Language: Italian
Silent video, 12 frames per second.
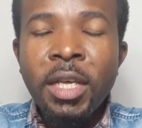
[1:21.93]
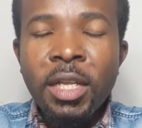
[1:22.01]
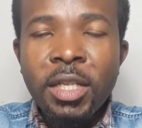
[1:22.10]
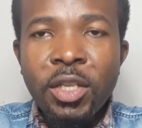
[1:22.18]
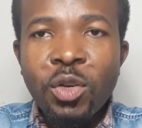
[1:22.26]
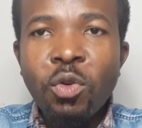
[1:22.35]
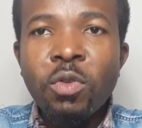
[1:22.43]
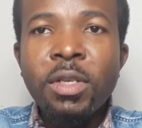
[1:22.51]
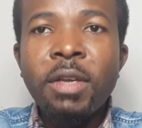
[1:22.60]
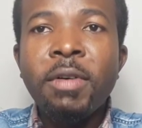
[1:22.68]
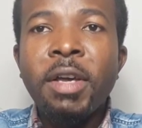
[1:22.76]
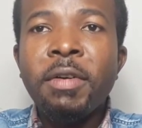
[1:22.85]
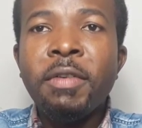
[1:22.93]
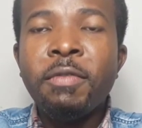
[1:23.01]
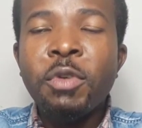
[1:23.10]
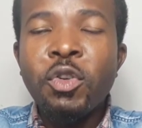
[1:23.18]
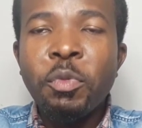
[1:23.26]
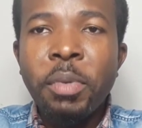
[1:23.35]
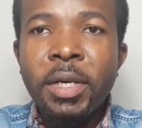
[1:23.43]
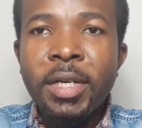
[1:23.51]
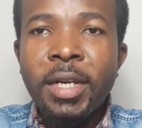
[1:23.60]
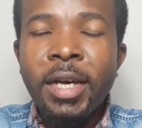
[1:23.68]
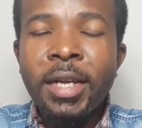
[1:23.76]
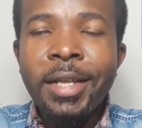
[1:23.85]
Di cosa eh, voglio
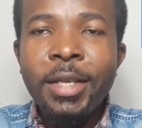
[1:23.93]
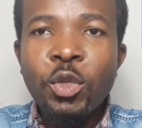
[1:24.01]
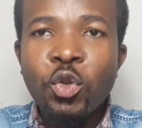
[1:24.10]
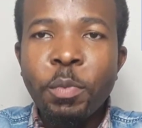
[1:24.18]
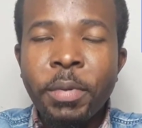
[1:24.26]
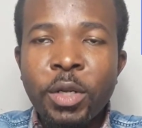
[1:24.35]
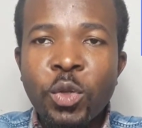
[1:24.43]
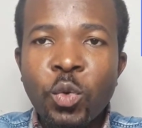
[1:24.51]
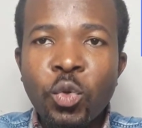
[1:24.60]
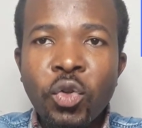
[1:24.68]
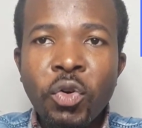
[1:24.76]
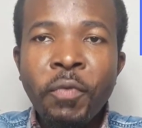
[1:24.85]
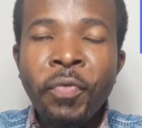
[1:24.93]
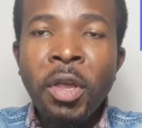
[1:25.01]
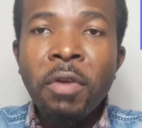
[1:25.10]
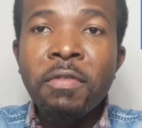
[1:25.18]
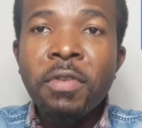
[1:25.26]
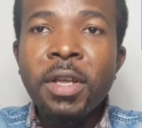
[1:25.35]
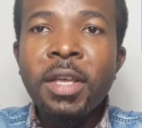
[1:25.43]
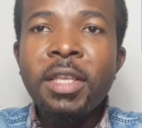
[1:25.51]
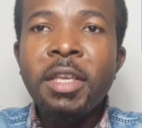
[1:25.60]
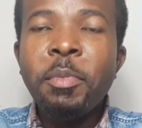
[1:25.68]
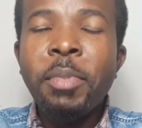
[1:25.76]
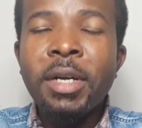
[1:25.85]
parlare? Soprattutto
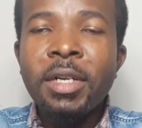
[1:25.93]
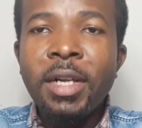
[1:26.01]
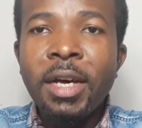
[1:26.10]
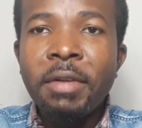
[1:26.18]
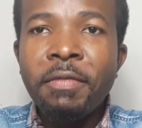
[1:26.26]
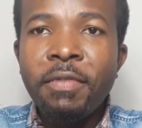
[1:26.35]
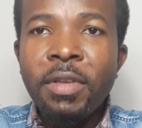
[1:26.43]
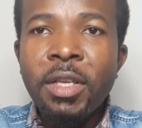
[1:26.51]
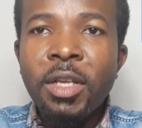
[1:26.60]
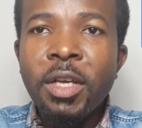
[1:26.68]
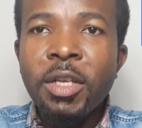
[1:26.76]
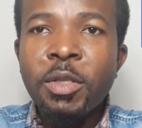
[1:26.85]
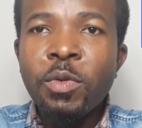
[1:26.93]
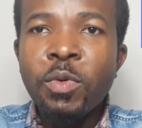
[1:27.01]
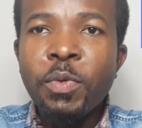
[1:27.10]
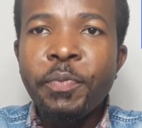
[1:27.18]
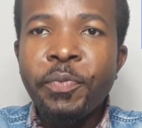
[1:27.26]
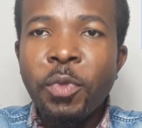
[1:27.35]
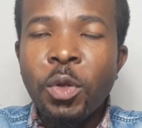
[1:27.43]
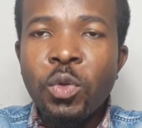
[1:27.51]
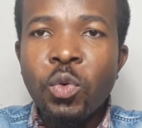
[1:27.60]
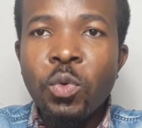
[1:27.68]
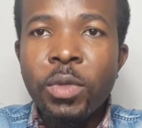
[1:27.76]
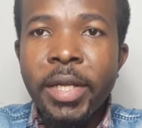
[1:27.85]
vorrei parlarvi eh, di
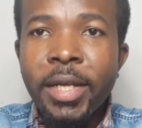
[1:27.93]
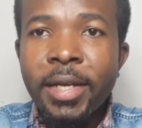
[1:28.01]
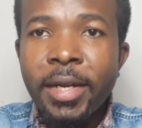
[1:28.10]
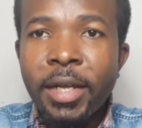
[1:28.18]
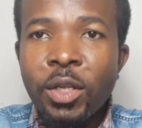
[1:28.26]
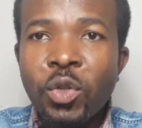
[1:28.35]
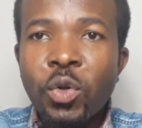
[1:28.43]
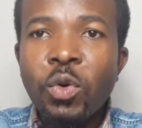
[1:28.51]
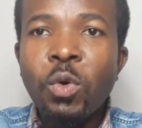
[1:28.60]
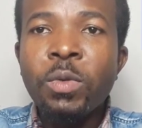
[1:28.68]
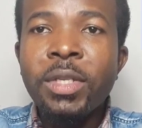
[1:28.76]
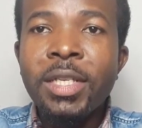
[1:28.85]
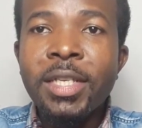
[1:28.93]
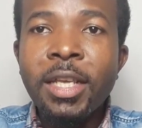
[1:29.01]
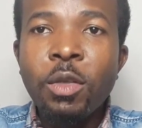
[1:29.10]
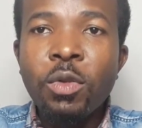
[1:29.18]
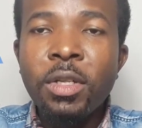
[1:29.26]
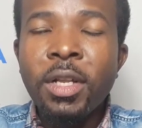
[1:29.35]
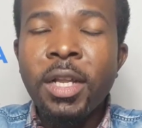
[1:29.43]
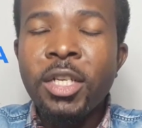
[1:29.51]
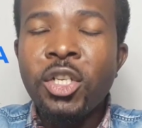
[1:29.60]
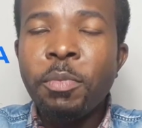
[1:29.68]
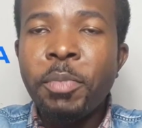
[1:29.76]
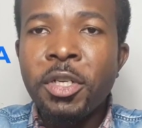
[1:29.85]
un decreto, un disegno di
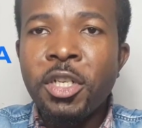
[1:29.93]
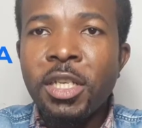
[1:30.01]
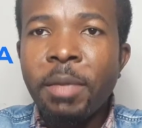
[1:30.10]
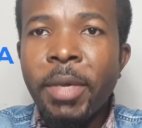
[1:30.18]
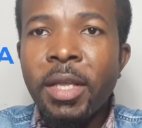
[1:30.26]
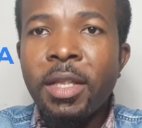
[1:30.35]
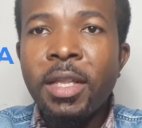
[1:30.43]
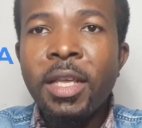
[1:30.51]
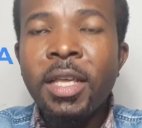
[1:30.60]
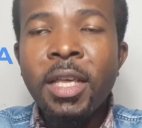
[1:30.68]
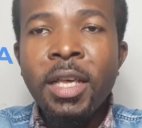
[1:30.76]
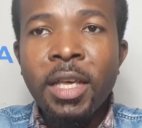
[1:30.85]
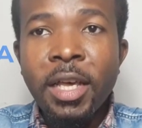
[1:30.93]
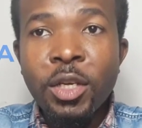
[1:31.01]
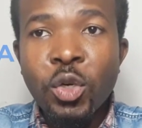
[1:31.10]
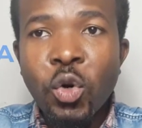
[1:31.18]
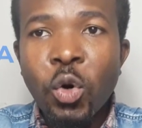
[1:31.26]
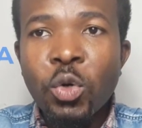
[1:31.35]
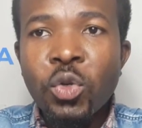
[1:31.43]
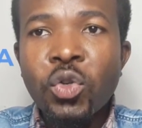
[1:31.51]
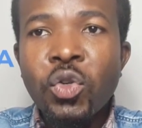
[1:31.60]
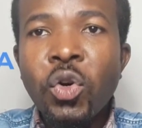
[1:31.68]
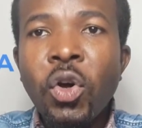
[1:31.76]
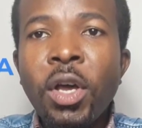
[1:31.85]
legge precisamente è in
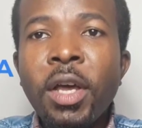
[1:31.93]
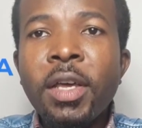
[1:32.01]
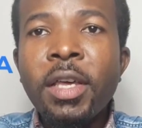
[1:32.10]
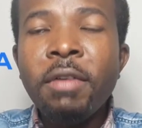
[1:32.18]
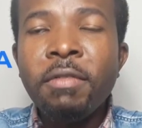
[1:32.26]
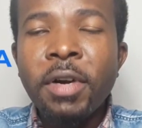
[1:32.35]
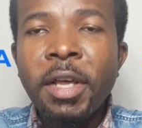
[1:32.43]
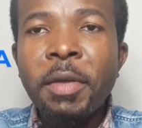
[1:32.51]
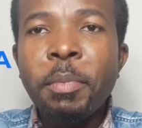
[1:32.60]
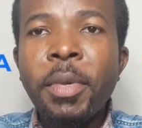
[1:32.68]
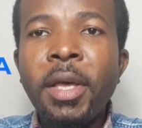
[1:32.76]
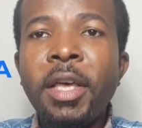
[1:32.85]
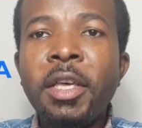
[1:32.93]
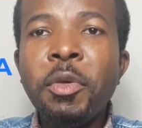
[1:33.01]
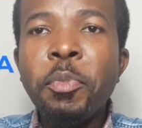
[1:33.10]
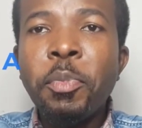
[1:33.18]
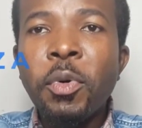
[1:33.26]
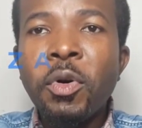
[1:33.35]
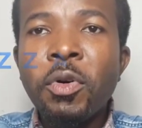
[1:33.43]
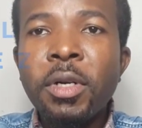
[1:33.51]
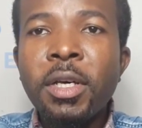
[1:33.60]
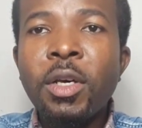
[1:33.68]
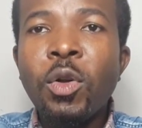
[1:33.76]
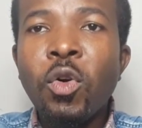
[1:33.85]
corso che vorrebbe
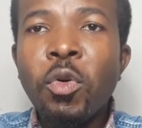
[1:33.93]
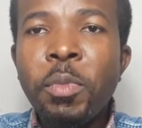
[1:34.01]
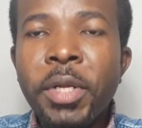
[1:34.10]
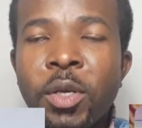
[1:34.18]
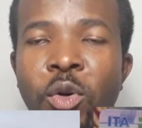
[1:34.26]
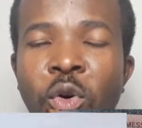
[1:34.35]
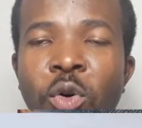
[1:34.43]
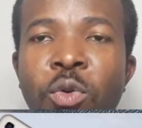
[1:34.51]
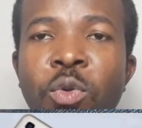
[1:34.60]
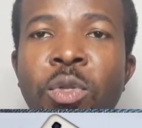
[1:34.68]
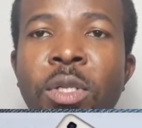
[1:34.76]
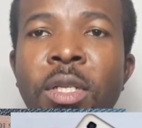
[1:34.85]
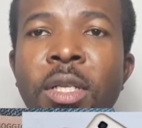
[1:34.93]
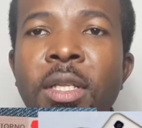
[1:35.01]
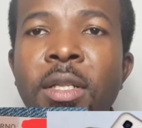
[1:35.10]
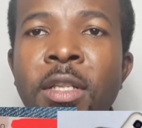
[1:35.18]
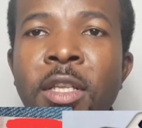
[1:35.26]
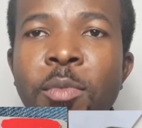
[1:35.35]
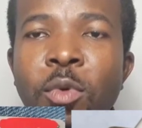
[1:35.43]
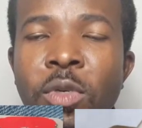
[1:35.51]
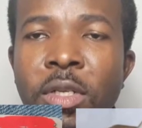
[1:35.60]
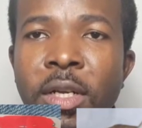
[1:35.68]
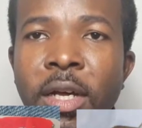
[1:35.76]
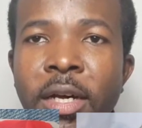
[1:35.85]
imporre l'obbligo di
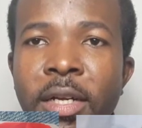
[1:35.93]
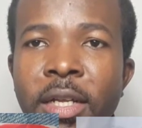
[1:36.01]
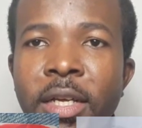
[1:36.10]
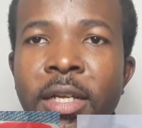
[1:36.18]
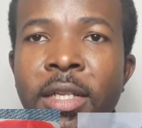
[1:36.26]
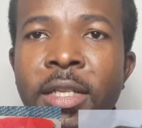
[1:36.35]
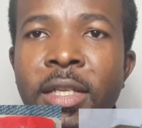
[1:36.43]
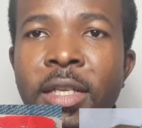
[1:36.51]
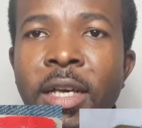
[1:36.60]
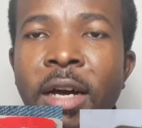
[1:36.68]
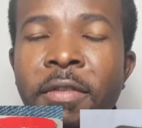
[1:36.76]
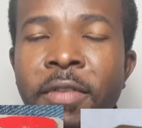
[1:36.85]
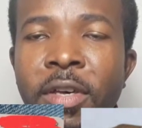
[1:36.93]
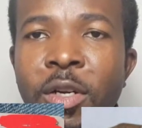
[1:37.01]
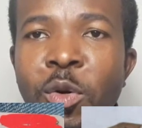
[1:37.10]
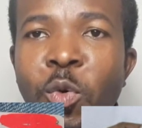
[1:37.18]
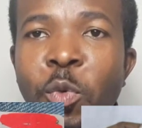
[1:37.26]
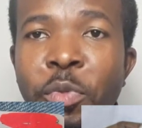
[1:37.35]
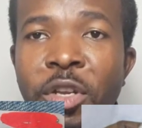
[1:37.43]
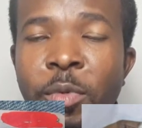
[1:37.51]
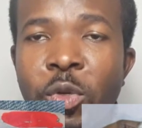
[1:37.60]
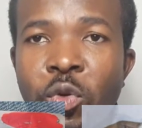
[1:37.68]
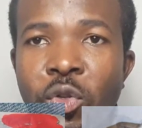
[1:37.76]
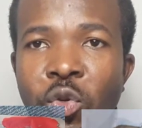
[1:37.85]
dimostrare di avere un
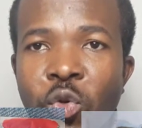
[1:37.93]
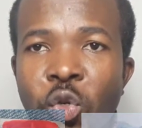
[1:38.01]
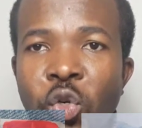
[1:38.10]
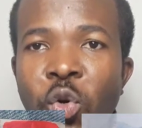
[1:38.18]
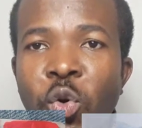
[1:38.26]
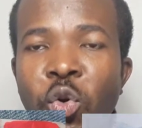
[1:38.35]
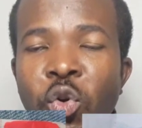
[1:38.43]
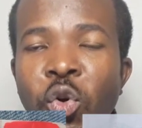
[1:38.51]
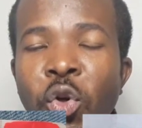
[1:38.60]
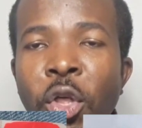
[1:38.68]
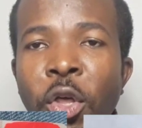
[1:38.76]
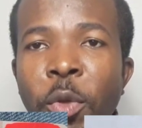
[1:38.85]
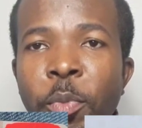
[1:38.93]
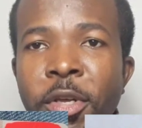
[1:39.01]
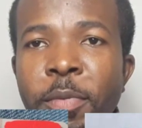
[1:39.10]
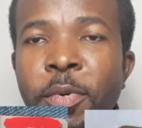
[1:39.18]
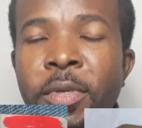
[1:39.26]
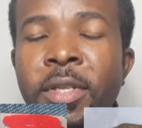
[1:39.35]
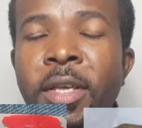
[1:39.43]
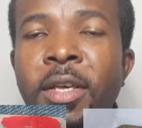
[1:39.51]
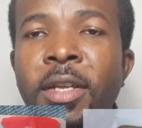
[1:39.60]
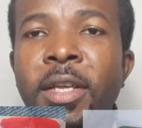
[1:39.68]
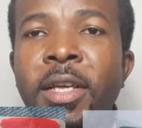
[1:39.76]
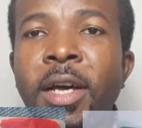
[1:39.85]
permesso di soggiorno per
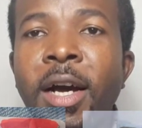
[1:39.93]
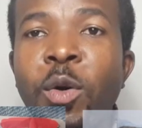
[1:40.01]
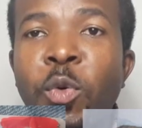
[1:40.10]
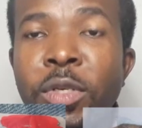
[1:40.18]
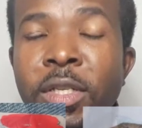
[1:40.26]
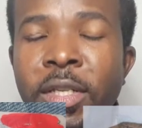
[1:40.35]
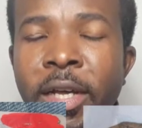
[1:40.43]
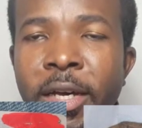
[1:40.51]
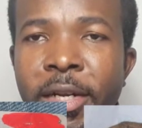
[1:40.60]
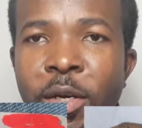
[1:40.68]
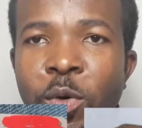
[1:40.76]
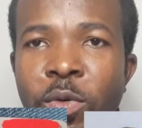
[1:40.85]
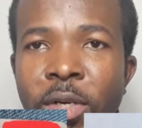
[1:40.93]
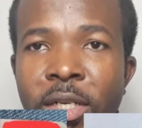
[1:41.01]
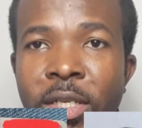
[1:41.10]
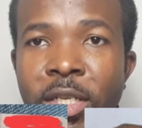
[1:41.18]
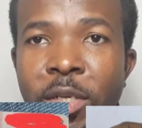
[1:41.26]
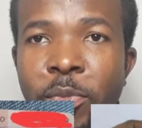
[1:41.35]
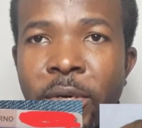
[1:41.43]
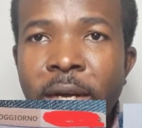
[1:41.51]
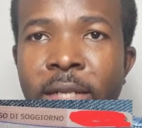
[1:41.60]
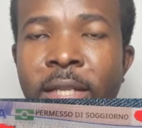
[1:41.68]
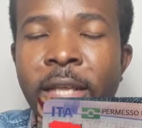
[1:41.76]
poter acquistare una SIM card.